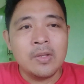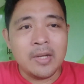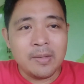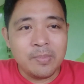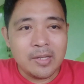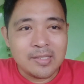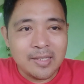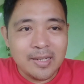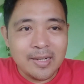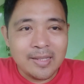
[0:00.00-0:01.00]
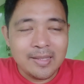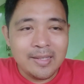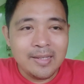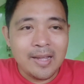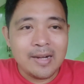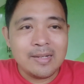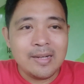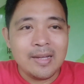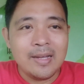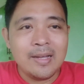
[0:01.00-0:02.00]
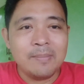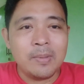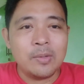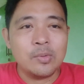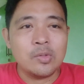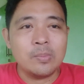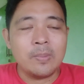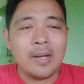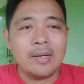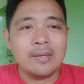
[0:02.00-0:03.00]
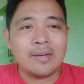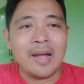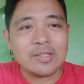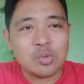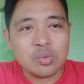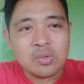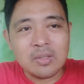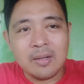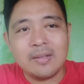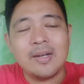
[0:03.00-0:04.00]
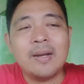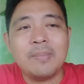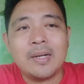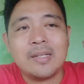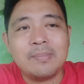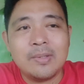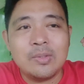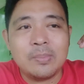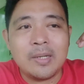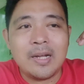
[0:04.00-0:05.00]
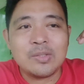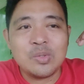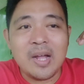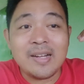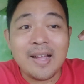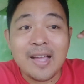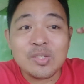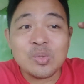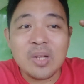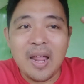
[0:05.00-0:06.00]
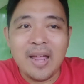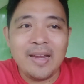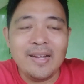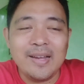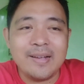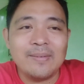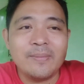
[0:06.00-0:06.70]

dan biasanya nanti ada penutupan kasus eh, dalam artian penutupan kasus ada kasus lain yang